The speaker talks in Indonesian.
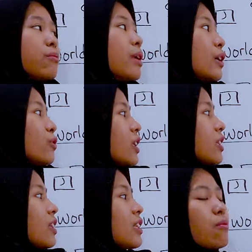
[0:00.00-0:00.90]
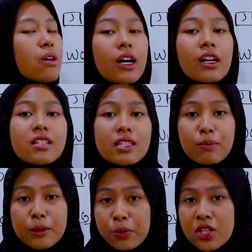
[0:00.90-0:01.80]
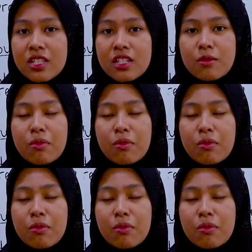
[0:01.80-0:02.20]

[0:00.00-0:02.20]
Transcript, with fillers: baru kita tambahkan simple present di